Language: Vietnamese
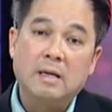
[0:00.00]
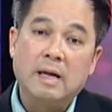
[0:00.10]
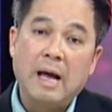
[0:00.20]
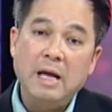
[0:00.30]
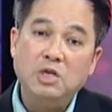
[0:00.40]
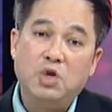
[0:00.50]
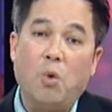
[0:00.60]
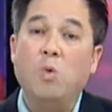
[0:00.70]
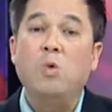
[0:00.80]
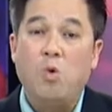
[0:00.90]
cái
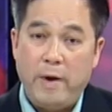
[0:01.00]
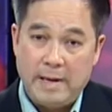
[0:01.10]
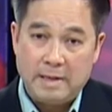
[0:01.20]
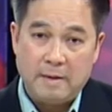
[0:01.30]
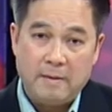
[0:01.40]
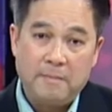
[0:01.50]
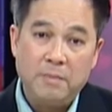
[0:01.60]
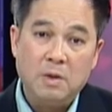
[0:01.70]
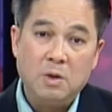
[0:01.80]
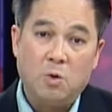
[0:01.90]
chủ quyền
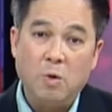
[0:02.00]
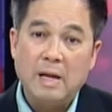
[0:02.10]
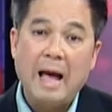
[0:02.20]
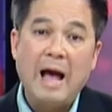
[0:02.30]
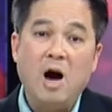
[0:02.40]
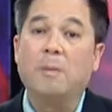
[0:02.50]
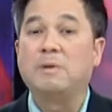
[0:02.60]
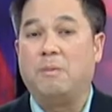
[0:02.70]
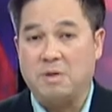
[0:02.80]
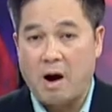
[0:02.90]
của các hợp
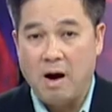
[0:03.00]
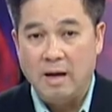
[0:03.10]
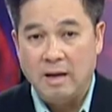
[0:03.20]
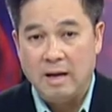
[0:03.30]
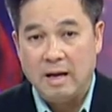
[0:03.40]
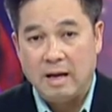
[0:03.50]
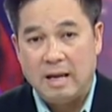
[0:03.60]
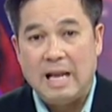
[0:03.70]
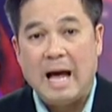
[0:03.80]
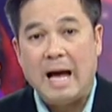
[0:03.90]
đồng đó
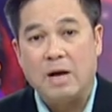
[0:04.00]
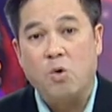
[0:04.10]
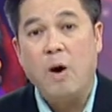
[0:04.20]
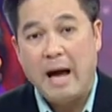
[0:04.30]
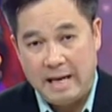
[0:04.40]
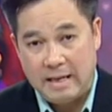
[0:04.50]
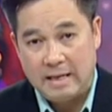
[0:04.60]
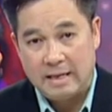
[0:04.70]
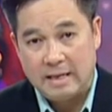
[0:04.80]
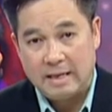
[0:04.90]
là của ai
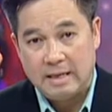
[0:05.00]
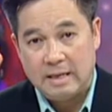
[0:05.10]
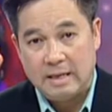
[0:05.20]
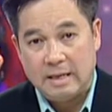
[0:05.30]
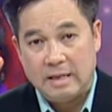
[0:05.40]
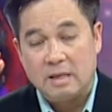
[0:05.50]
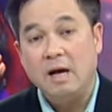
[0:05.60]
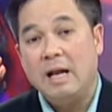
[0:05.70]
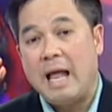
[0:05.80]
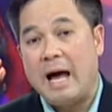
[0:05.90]

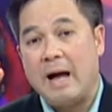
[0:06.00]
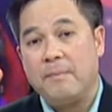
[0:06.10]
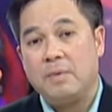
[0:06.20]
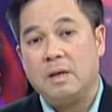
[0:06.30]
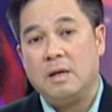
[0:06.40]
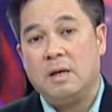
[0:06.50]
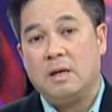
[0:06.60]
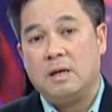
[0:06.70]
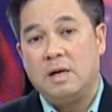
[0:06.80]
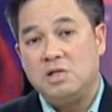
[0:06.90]
tức là
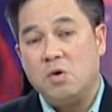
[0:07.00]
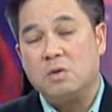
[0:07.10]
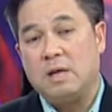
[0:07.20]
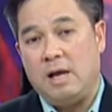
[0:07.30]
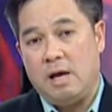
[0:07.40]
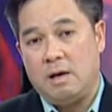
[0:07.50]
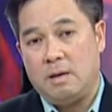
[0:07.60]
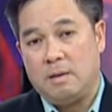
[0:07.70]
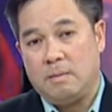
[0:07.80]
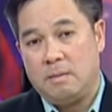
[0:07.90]
cái số tiền
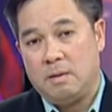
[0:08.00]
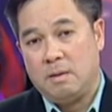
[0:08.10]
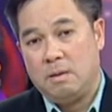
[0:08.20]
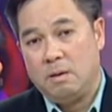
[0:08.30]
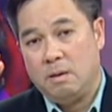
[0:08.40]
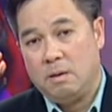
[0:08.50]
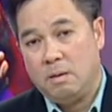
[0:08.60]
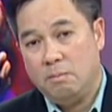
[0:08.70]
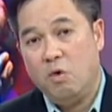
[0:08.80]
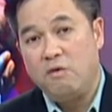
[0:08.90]

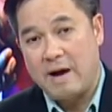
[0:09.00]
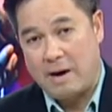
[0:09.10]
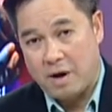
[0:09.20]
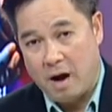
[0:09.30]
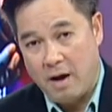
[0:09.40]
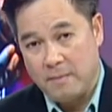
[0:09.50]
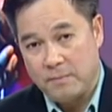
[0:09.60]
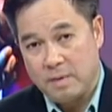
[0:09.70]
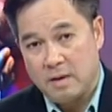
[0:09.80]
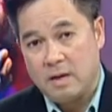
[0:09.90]
mua vào đó
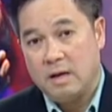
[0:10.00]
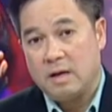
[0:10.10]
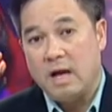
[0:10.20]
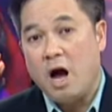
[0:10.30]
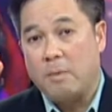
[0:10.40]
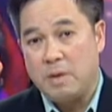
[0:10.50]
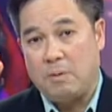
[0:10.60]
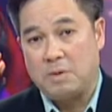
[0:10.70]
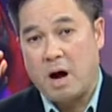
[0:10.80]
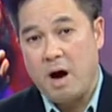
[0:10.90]
cái hợp
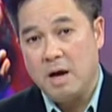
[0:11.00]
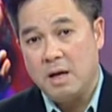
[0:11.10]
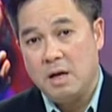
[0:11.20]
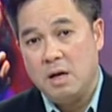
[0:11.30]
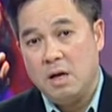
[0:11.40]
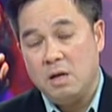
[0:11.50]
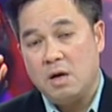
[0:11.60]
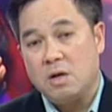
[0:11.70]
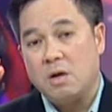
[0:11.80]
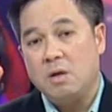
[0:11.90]
đồng đó nó
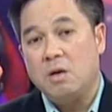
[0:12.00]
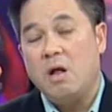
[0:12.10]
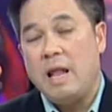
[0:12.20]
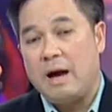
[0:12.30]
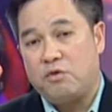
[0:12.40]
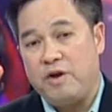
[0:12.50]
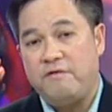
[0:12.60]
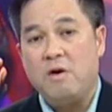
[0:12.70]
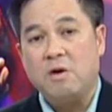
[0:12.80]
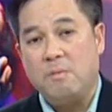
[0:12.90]
nó là
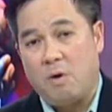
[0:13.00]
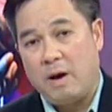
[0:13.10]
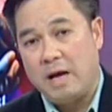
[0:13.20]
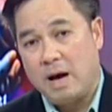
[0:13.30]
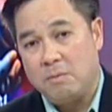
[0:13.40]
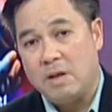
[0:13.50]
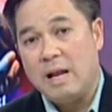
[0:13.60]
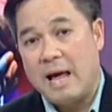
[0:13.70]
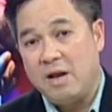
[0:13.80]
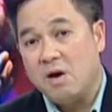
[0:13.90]
revocable hay không tức
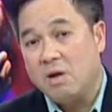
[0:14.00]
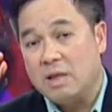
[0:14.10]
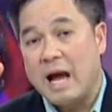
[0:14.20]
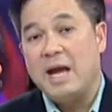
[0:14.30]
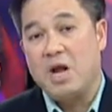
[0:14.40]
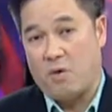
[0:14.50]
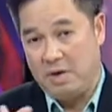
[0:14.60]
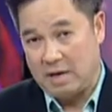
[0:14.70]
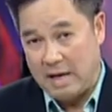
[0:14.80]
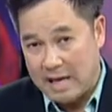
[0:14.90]
là nó có thay đổi
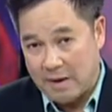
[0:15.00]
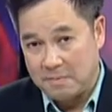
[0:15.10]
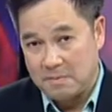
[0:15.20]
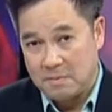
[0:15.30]
được hay không